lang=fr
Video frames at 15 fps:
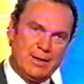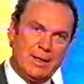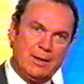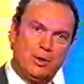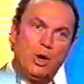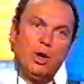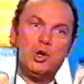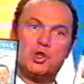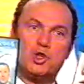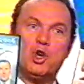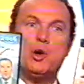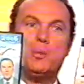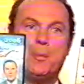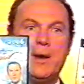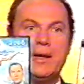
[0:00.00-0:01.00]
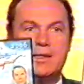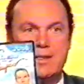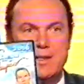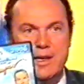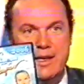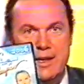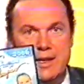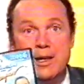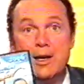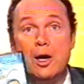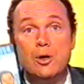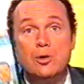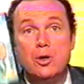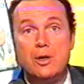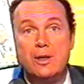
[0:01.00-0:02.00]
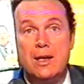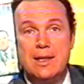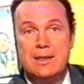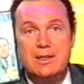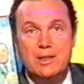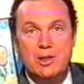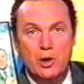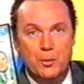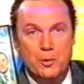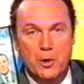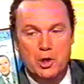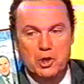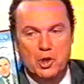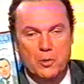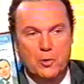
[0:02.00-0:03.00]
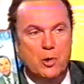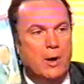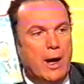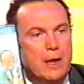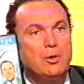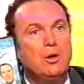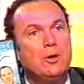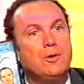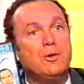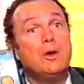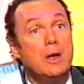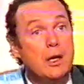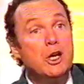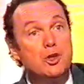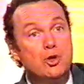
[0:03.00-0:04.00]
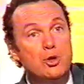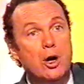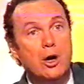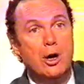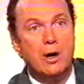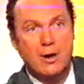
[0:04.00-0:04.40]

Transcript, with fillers: ses deux jeux PC de questions pour un champion, adulte et junior.